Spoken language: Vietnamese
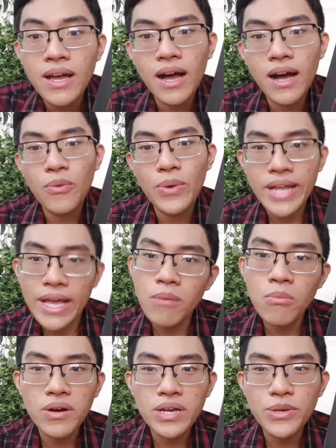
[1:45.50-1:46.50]
uh, quyển này có
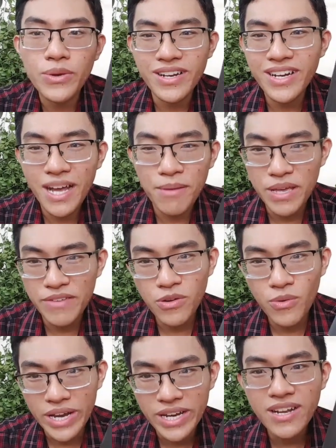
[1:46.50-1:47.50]
một cái chuyện nó đặc biệt với
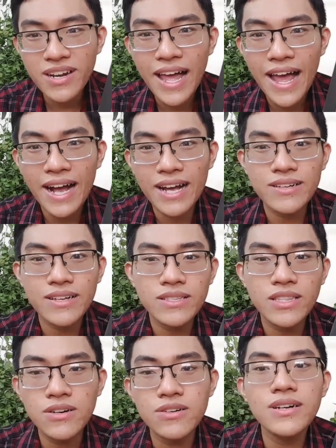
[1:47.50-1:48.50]
quyển đó là
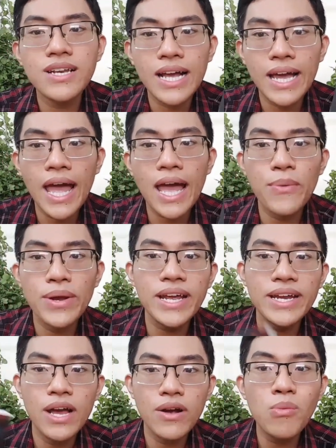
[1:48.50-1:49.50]
thường là cả hai quyển
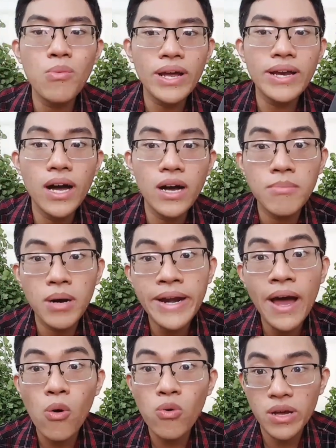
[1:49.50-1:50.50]
này đều có một cái lời mở
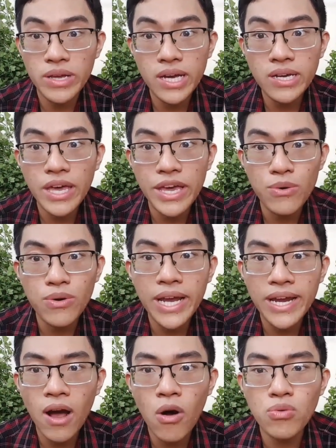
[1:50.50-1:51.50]
đầu lời giới thiệu ngay
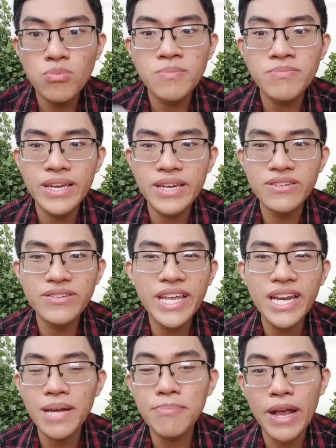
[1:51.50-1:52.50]
đầu đúng không thì đương nhiên
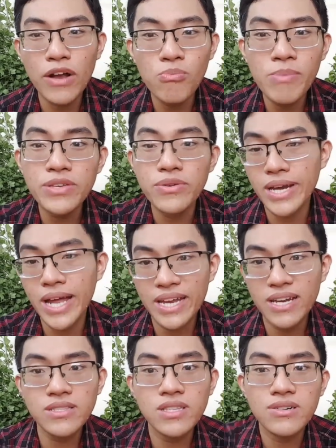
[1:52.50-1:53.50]
là các bạn cũng biết chuyện này
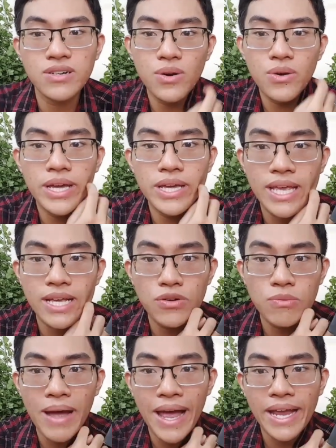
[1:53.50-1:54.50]
đó thường đôi khi nhà
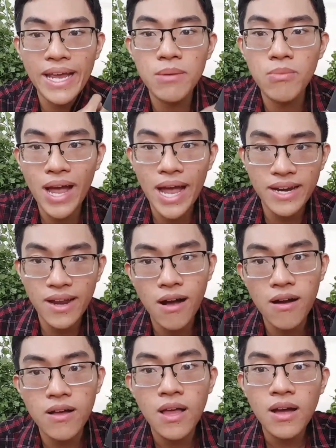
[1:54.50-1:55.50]
xuất bản hay là một ai
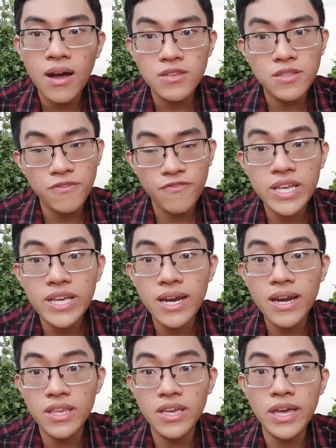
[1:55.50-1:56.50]
đó họ thường viết cái
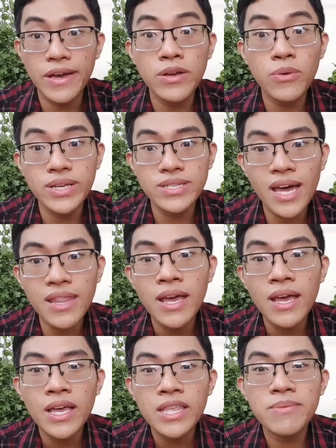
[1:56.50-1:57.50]
lời giới thiệu cho quyển sách
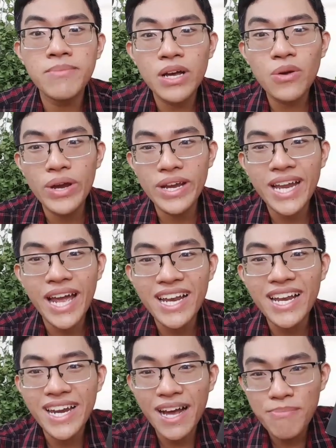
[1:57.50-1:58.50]
nhưng mà cái quyển này
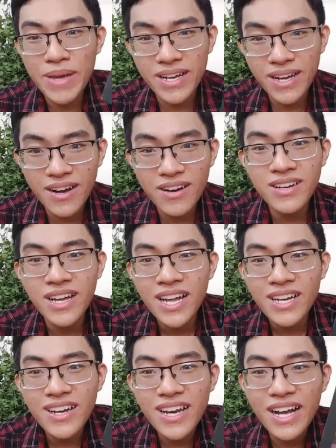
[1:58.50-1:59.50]
lại đặc biệt hơn
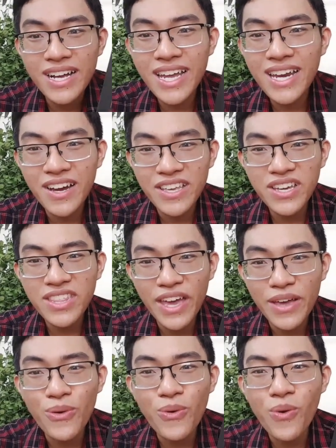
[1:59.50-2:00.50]
đó là cái lời giới
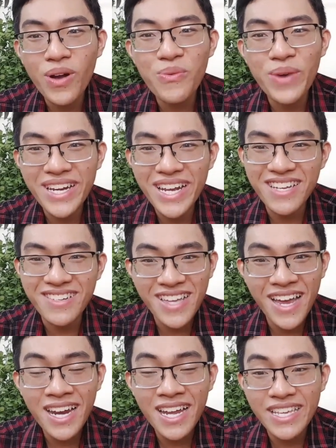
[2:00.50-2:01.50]
thiệu của cái quyển này thực
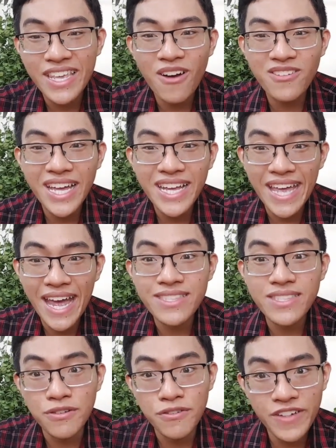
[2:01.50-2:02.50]
tế là do tác giả tự